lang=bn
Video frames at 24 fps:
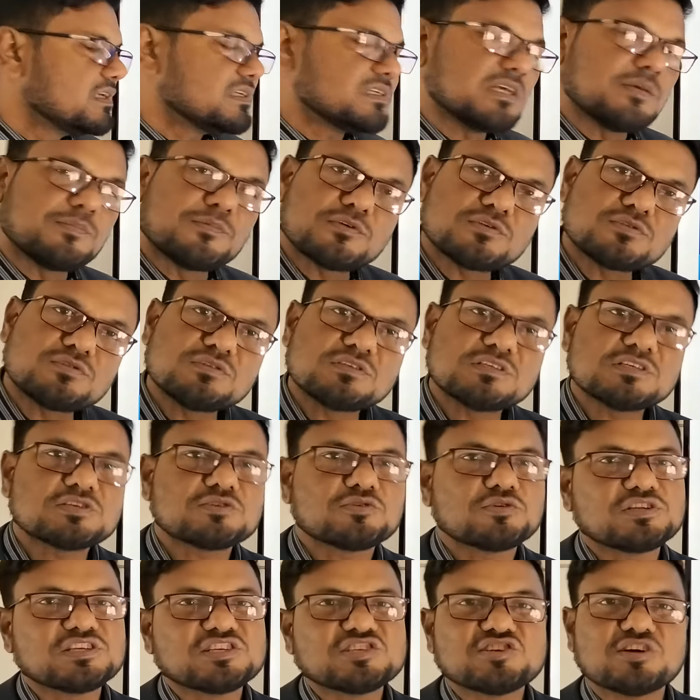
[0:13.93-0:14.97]
সেই প্রশ্নটির
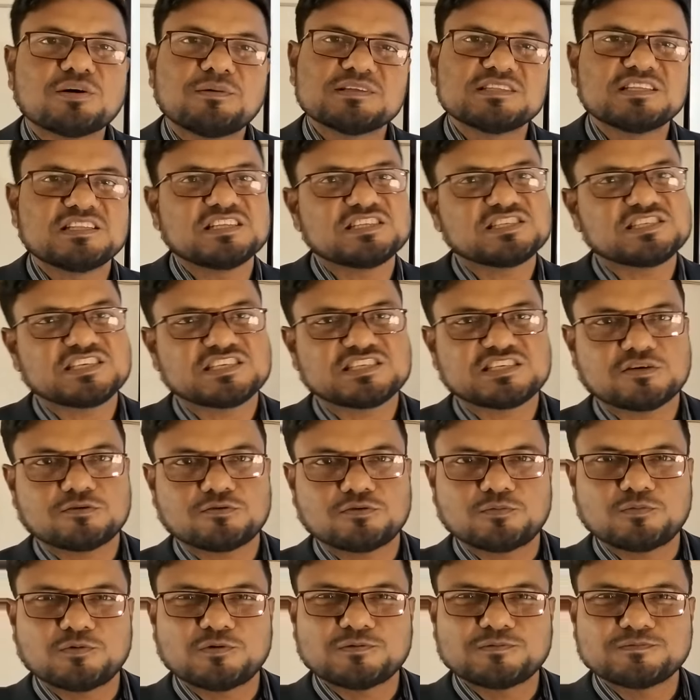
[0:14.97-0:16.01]
সঠিক সমাধানের চেষ্টা
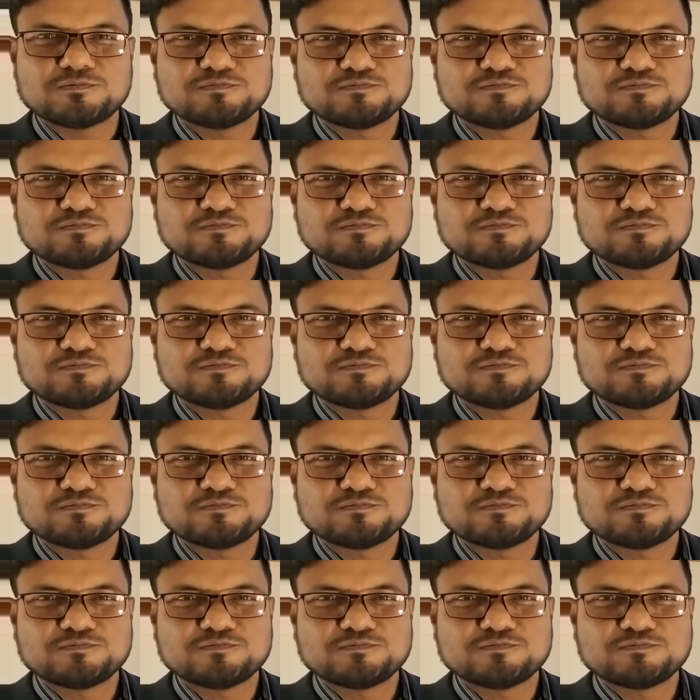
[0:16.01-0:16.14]
করব